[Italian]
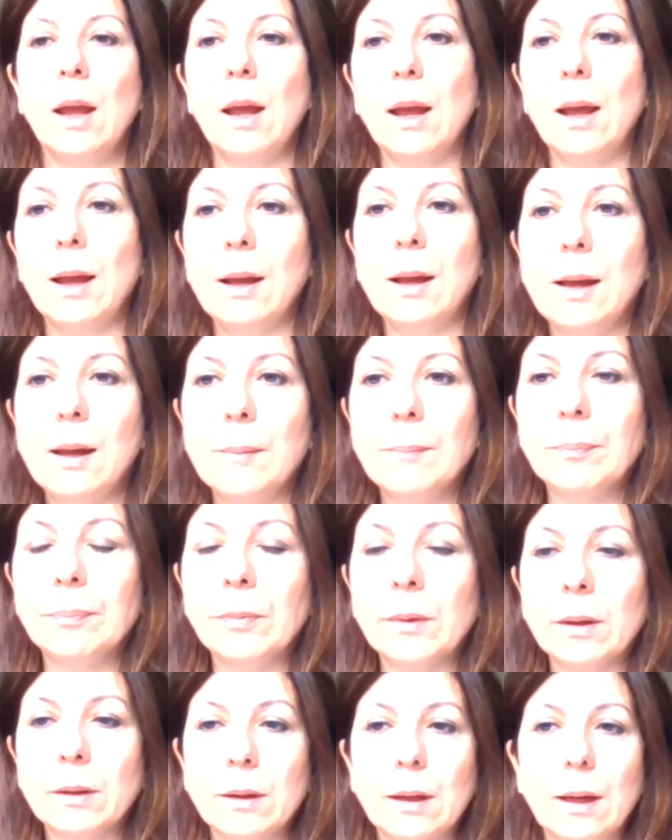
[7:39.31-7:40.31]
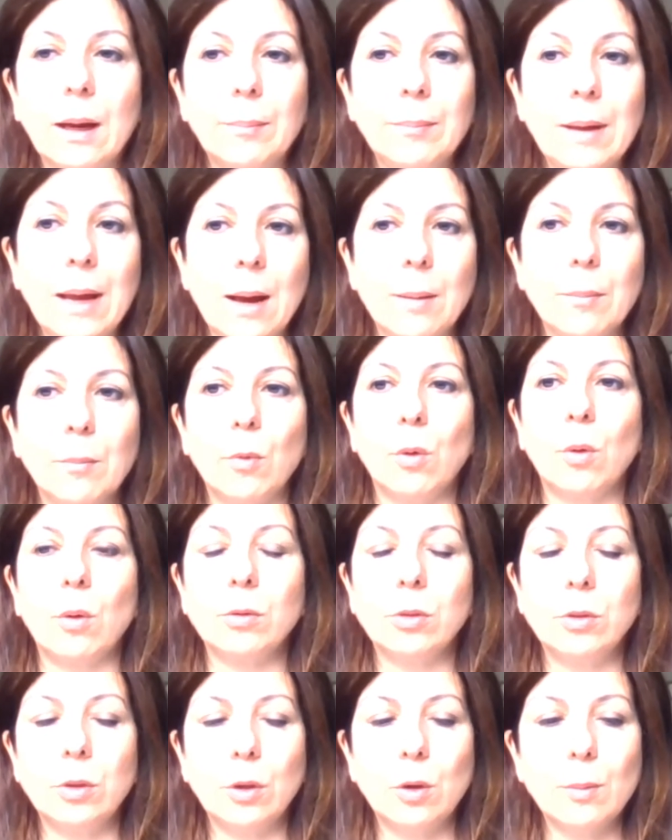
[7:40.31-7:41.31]
Ehm,
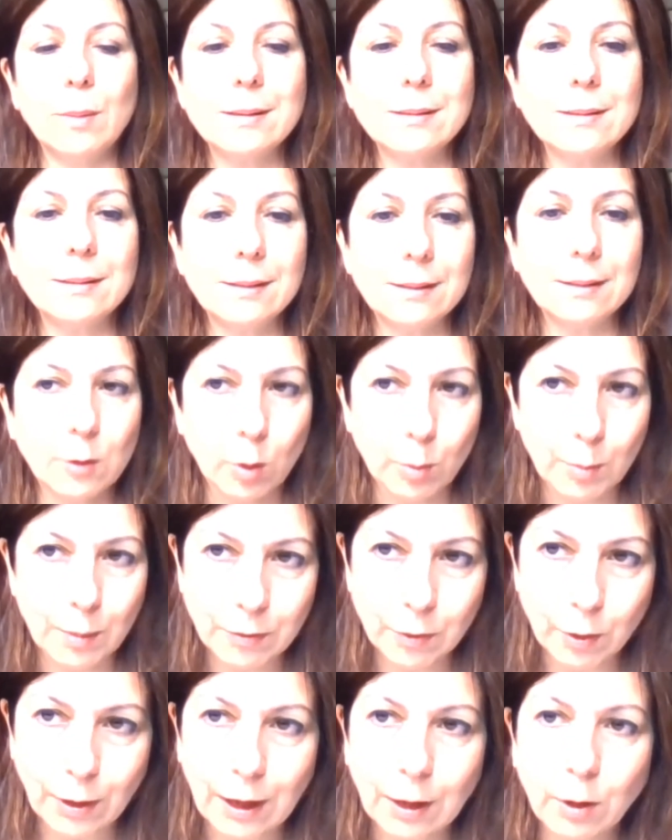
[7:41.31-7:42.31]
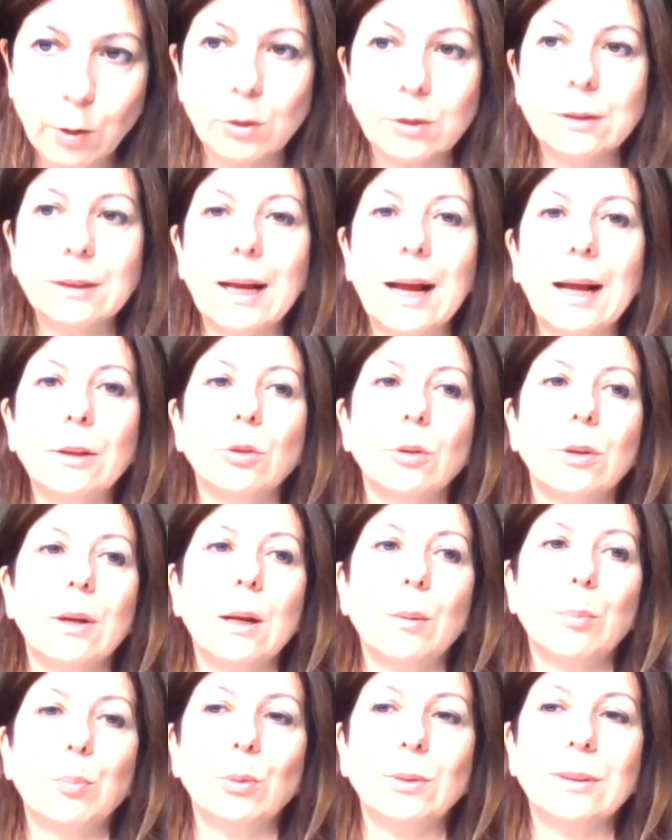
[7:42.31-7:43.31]
abbiamo, siccome come vi ho raccontato
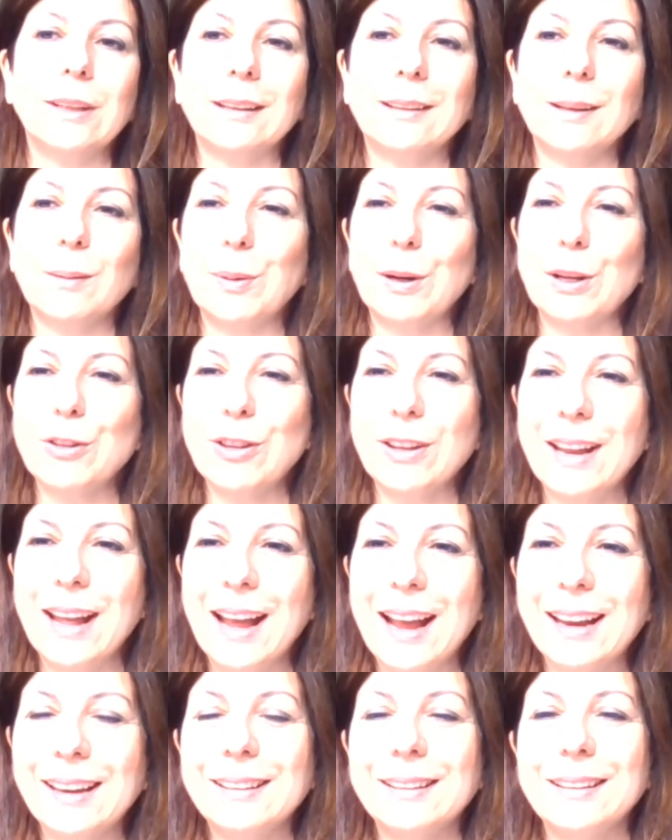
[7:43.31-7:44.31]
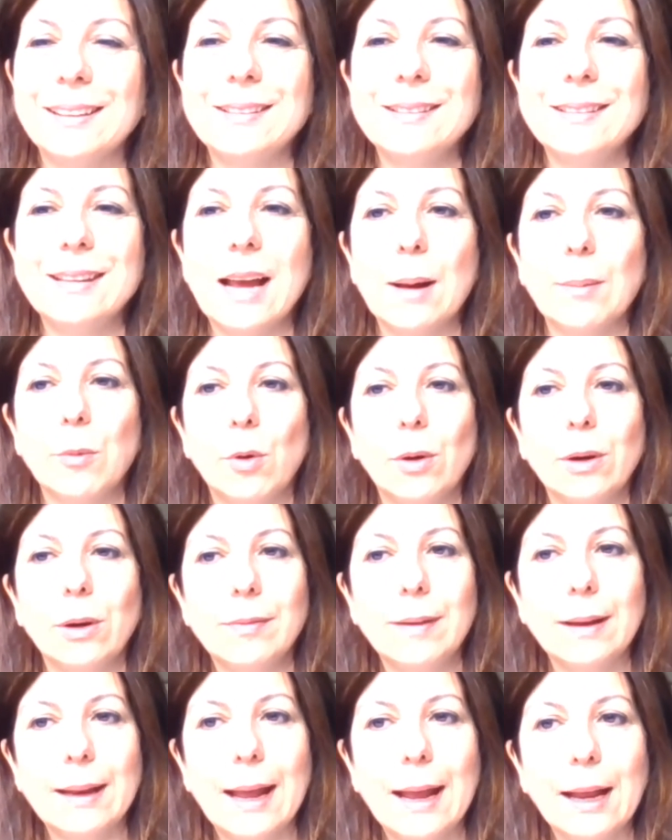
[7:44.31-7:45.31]
nelle puntate precedenti, stiamo
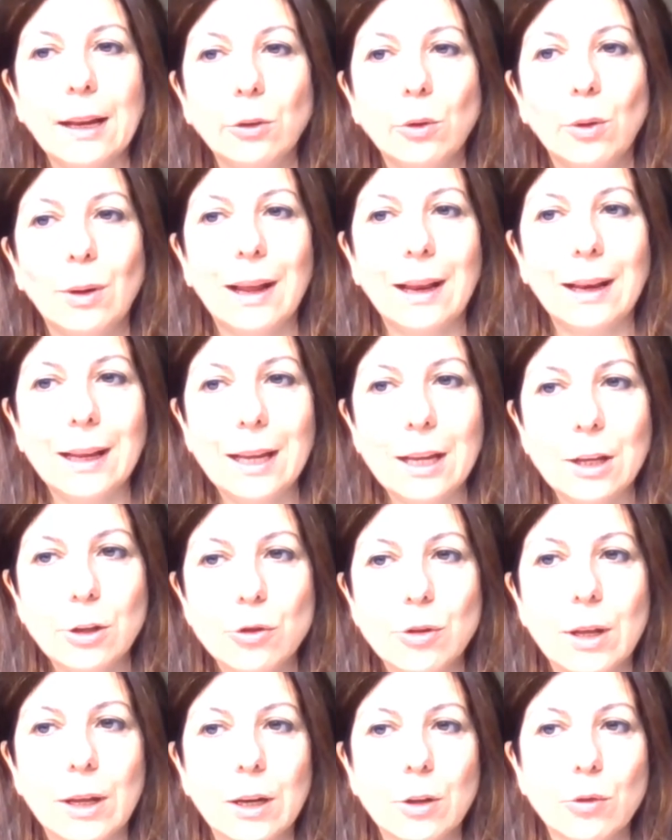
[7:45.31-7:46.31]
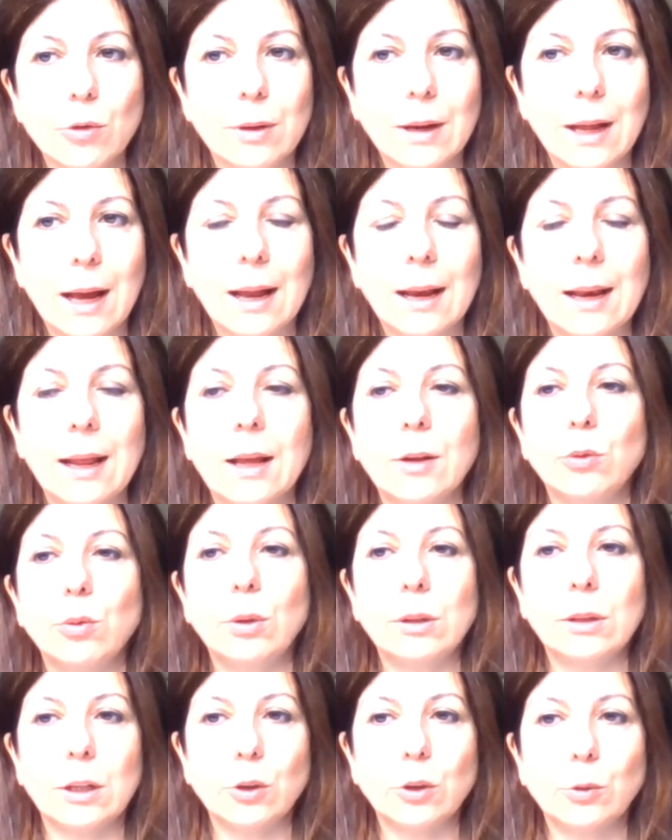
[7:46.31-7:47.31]
rivedendo la legge regionale
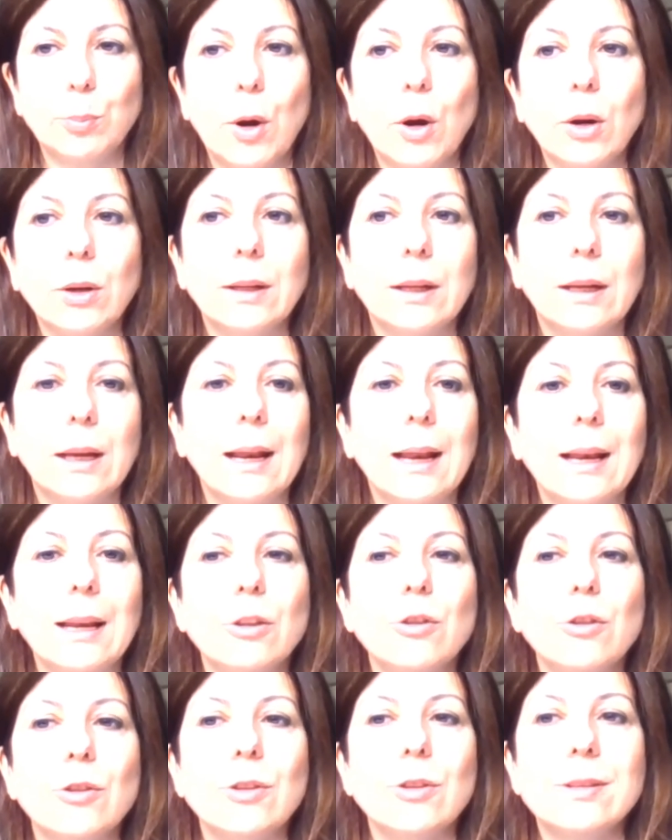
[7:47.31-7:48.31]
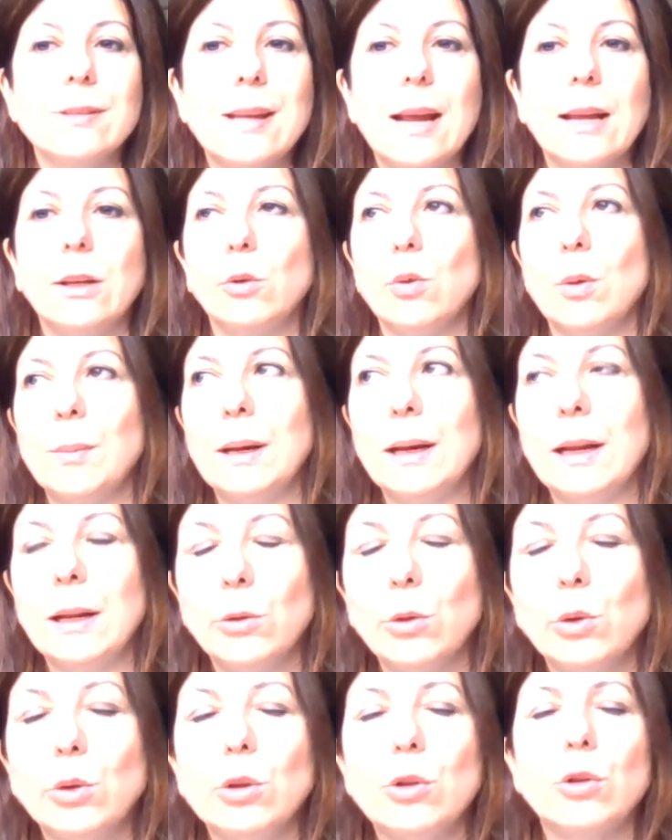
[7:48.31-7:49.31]
sui trasporti, che è la legge 6 del
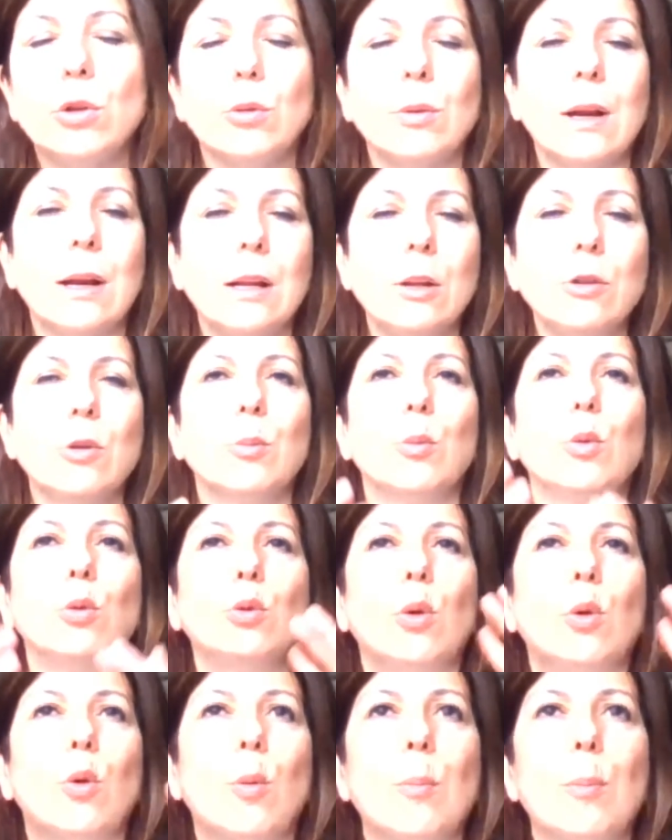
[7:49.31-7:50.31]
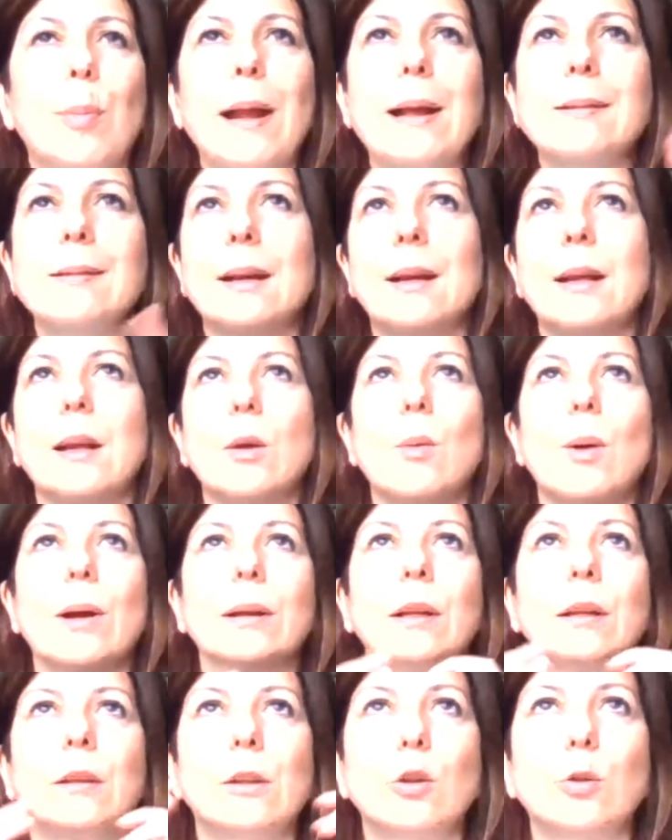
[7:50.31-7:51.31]
2012, una legge molto complessa che
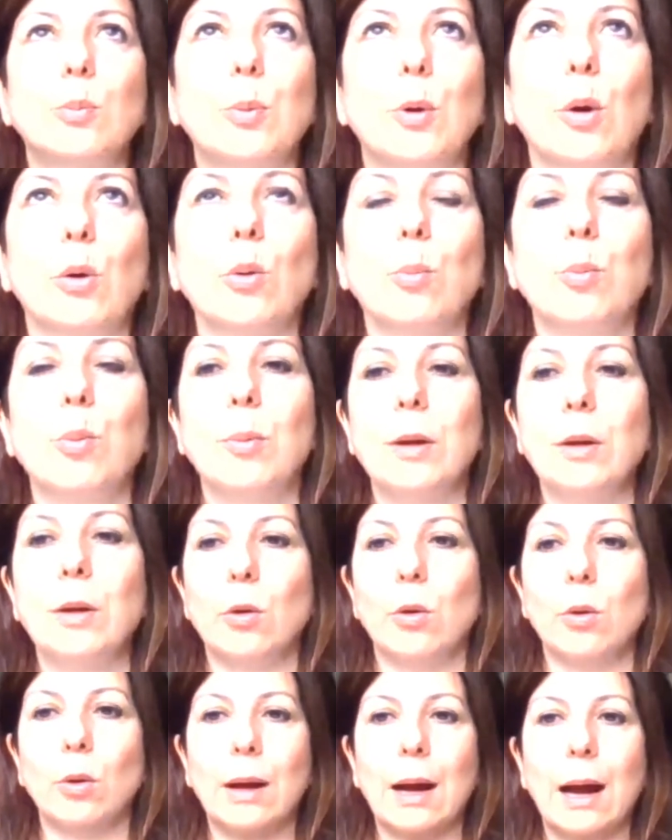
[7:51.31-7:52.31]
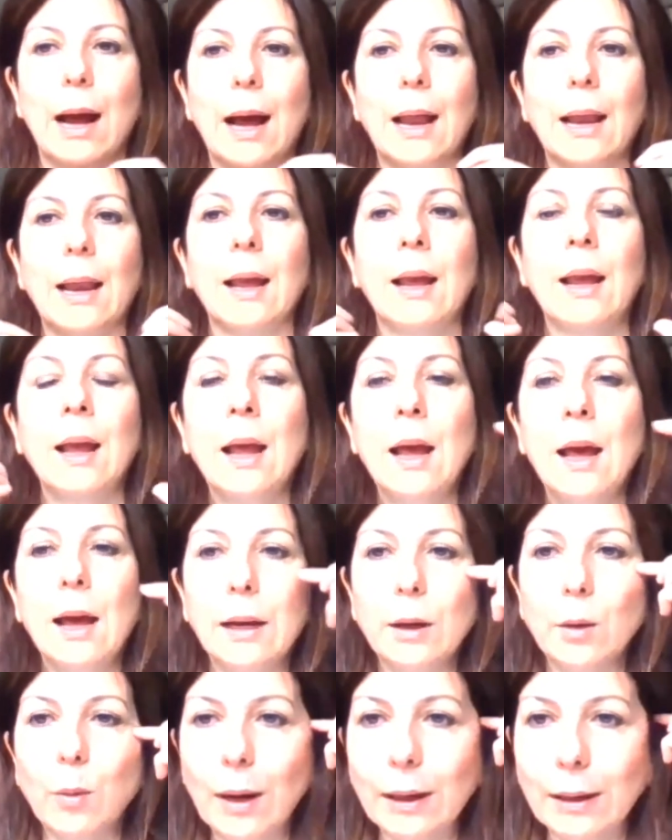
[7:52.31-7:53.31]
riguarda il trasporto pubblico locale,
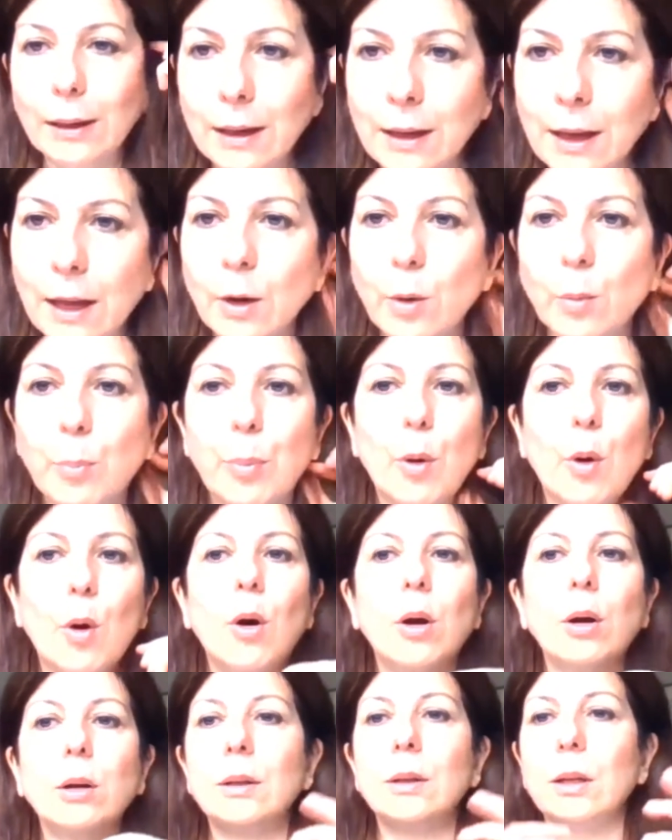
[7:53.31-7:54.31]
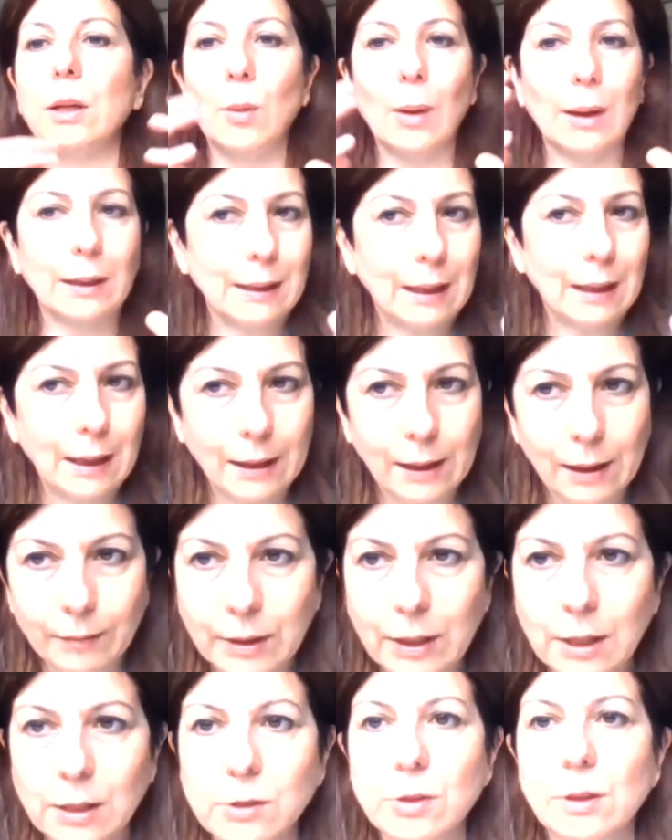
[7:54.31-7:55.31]
riguarda gli aeroporti, riguarda la
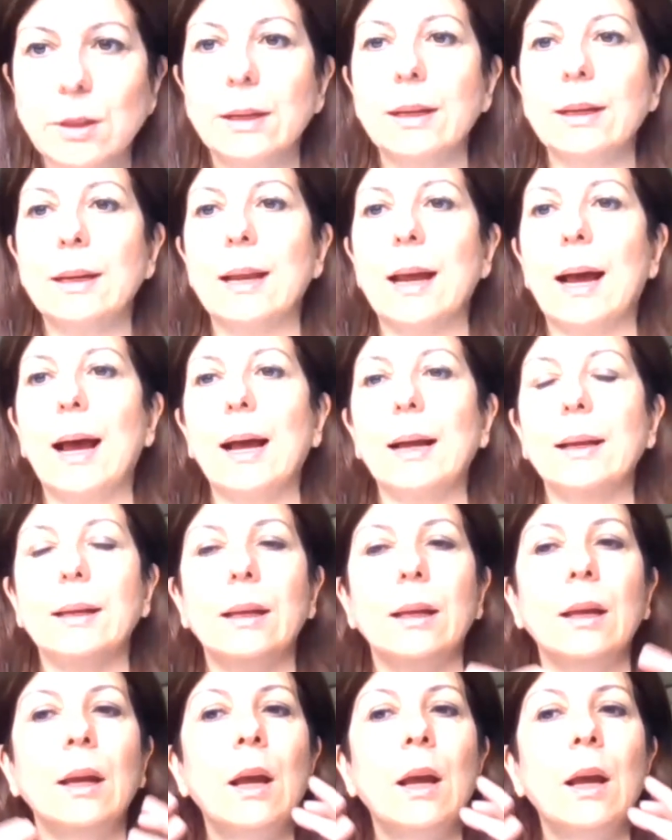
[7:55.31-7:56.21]
navigazione dei laghi,